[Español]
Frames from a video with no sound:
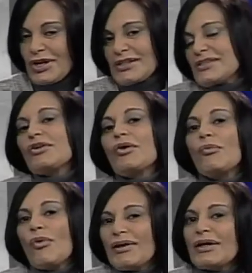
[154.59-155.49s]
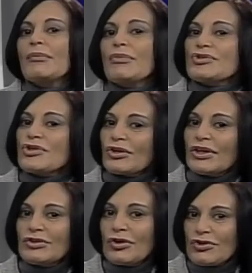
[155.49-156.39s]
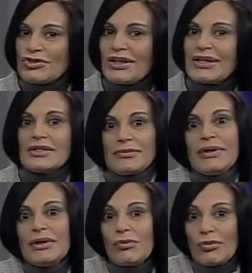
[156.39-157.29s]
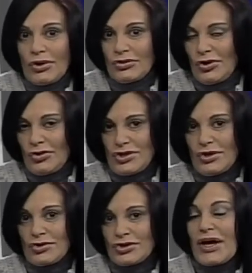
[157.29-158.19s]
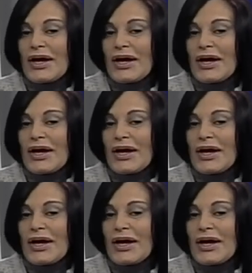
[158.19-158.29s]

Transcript: así como hay emociones tóxicas y vínculos tóxicos,